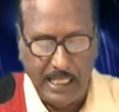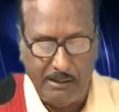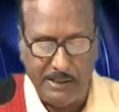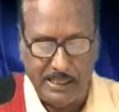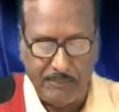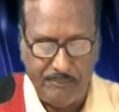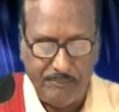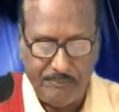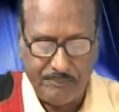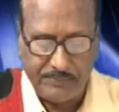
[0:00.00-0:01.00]
அவர்
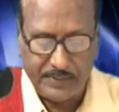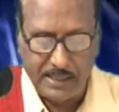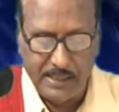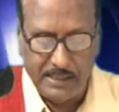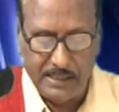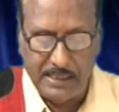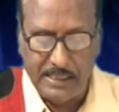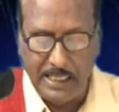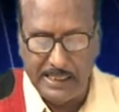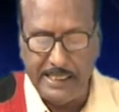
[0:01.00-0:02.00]

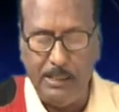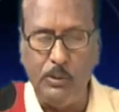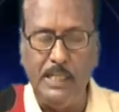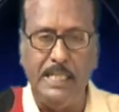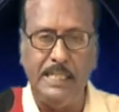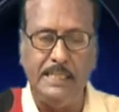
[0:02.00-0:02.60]
நாட்டில் உள்ள